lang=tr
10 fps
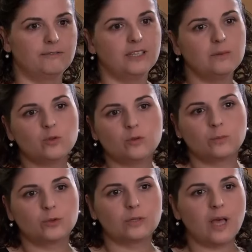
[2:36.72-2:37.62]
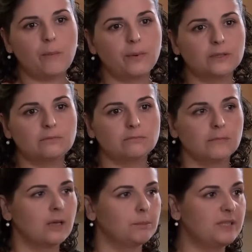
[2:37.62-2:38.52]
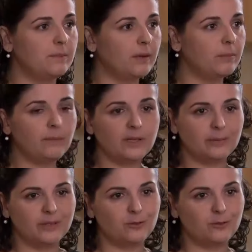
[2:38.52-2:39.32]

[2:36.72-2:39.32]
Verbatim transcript: Film uzunmuş ne yapalım? Bitmek bilmedi bir